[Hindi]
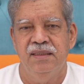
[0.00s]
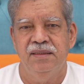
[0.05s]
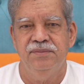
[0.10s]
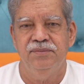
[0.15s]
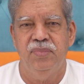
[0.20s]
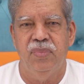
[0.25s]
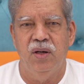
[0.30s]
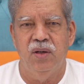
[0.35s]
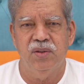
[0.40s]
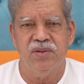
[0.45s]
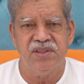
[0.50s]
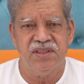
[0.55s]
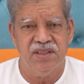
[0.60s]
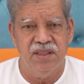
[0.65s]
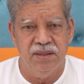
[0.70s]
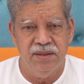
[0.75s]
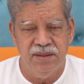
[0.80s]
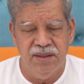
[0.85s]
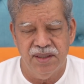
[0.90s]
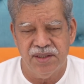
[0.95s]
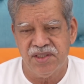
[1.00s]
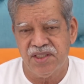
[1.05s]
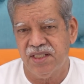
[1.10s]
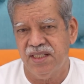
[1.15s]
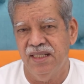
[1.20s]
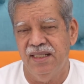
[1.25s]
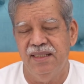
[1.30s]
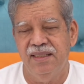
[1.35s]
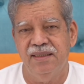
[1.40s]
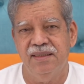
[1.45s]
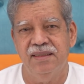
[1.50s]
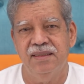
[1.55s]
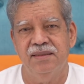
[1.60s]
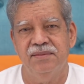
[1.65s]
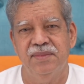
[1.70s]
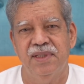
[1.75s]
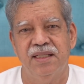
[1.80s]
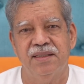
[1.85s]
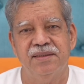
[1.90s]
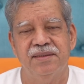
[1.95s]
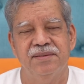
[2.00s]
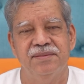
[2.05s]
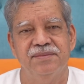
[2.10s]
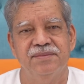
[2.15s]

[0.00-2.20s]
बहुत संघर्ष के बाद